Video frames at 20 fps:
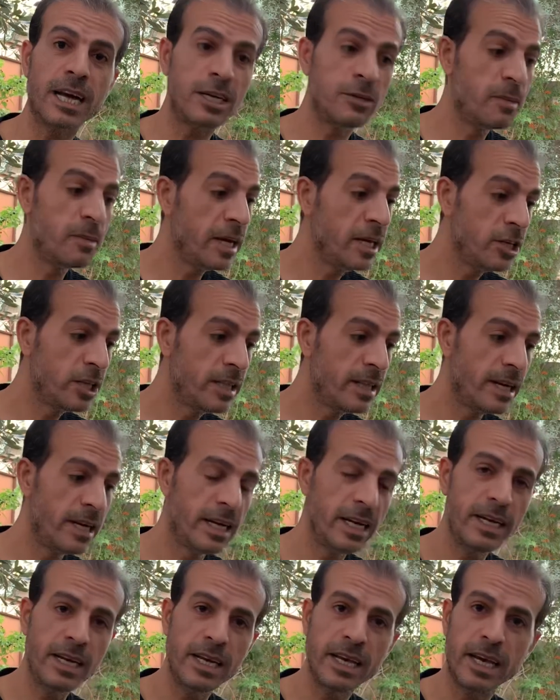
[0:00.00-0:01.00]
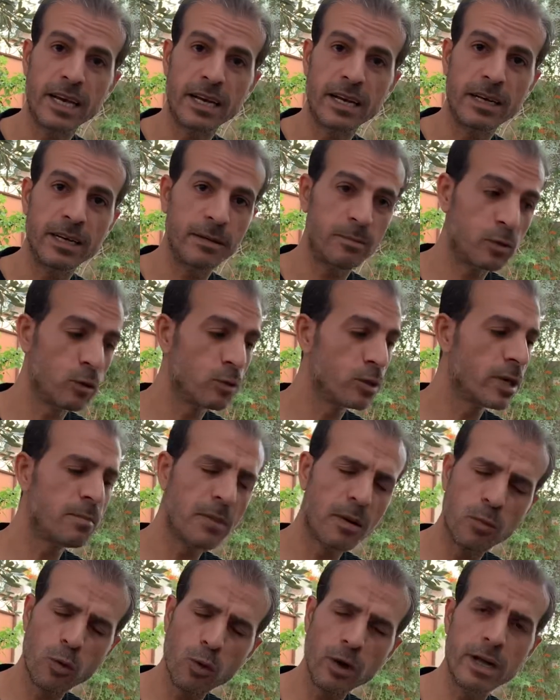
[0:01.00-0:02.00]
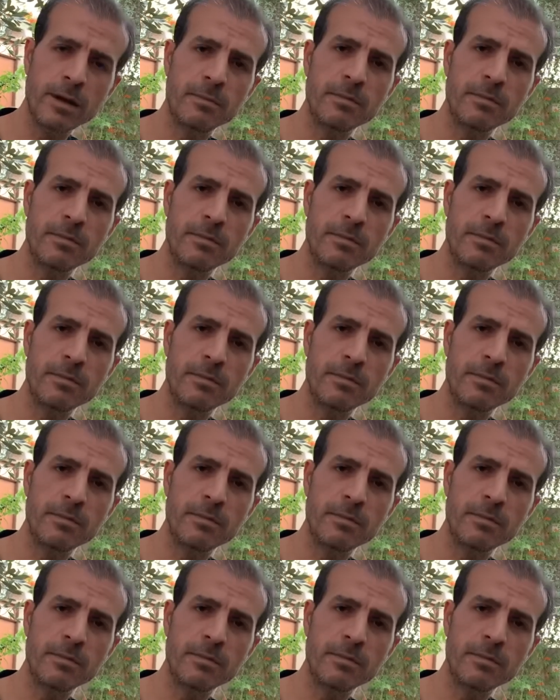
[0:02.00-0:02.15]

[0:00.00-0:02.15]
عجباني جدا لانها بتسمى بوق إيه،